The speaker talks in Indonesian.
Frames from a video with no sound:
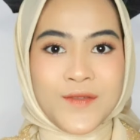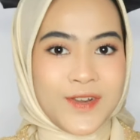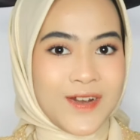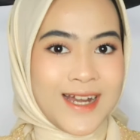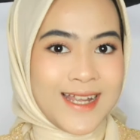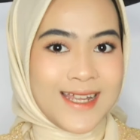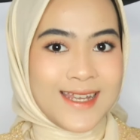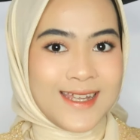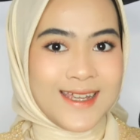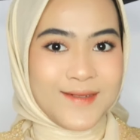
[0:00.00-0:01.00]
Video kali
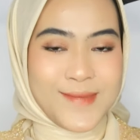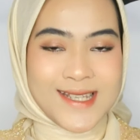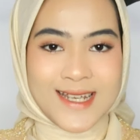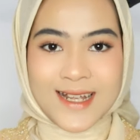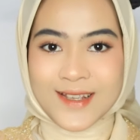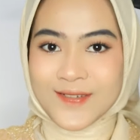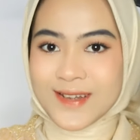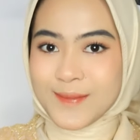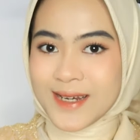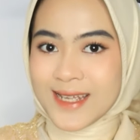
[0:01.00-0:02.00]
ini pasti kalian
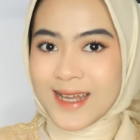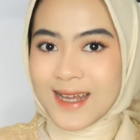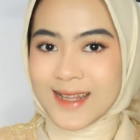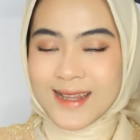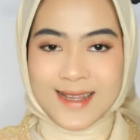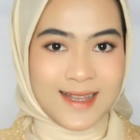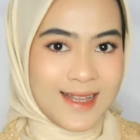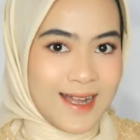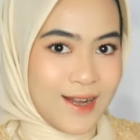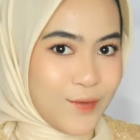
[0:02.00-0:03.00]
sudah melihat
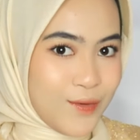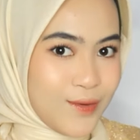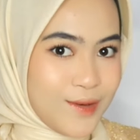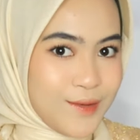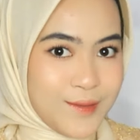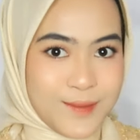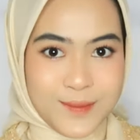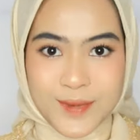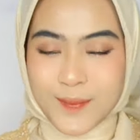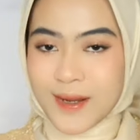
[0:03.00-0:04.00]
aku
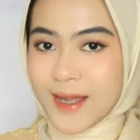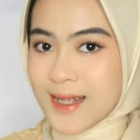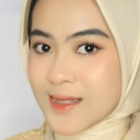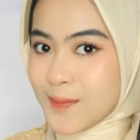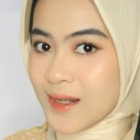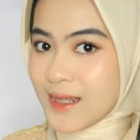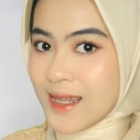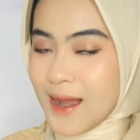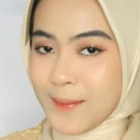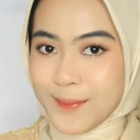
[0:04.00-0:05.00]
berpakaian
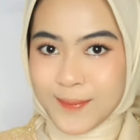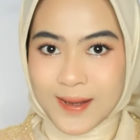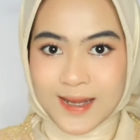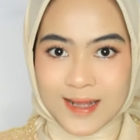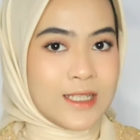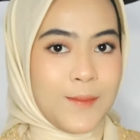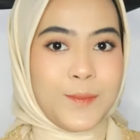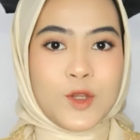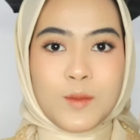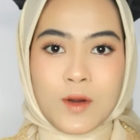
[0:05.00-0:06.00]
seperti apa. Ya,
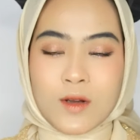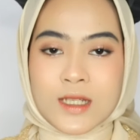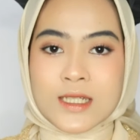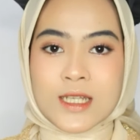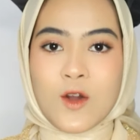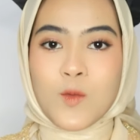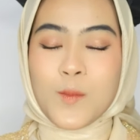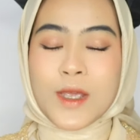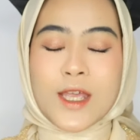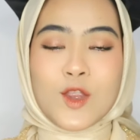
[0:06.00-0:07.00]
betul banget di sini aku mau
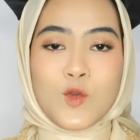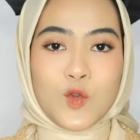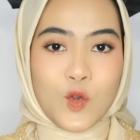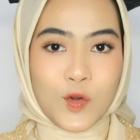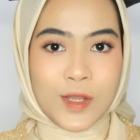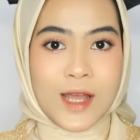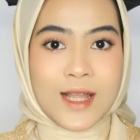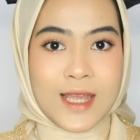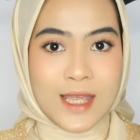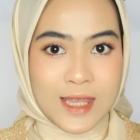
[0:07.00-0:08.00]
bikin tutorial
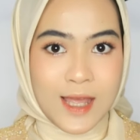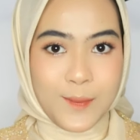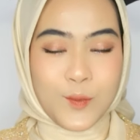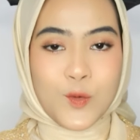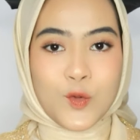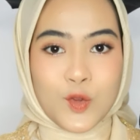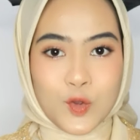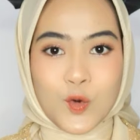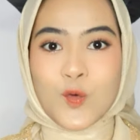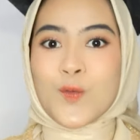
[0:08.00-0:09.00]
hijab
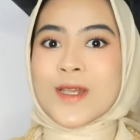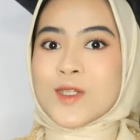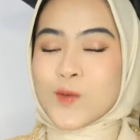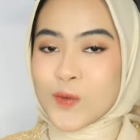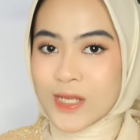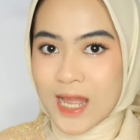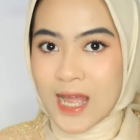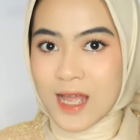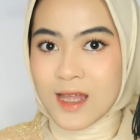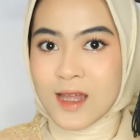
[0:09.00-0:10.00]
untuk
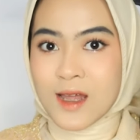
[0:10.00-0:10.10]
wisuda.